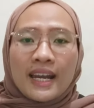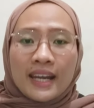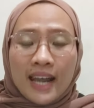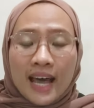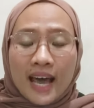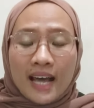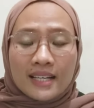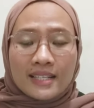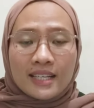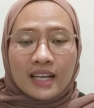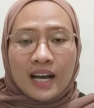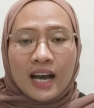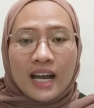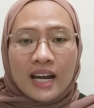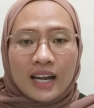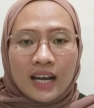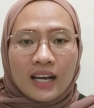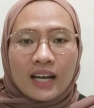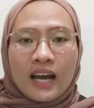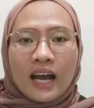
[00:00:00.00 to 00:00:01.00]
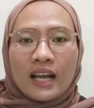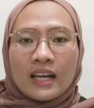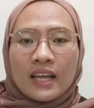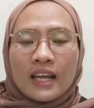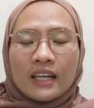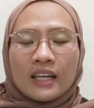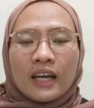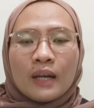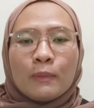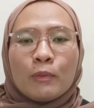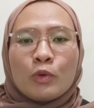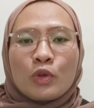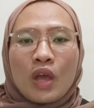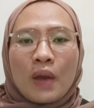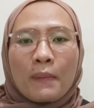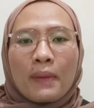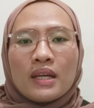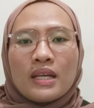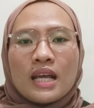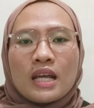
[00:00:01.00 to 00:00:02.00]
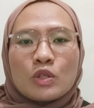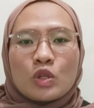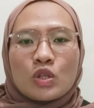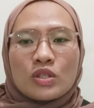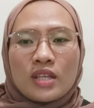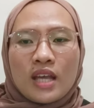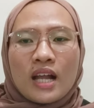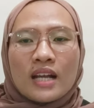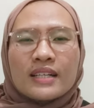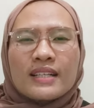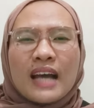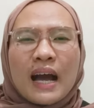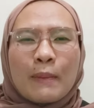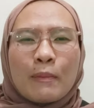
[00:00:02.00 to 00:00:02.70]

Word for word: Nah, sekarang kalian kan punya media sosial